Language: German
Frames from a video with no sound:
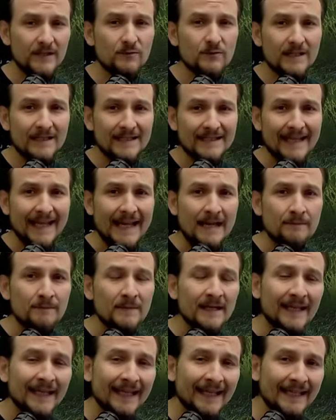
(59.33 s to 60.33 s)
das
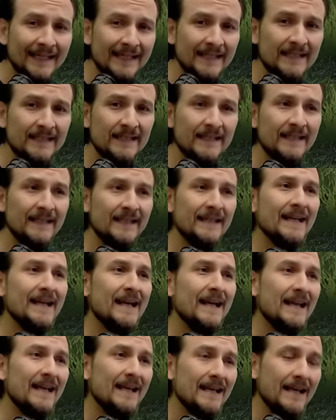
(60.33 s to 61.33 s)
Game richtig
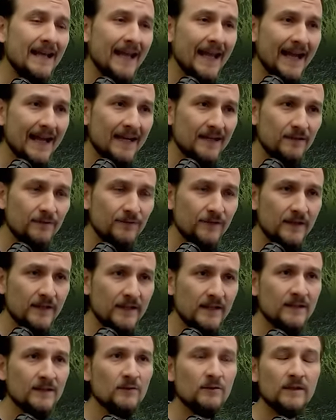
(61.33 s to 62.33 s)
lernen willst und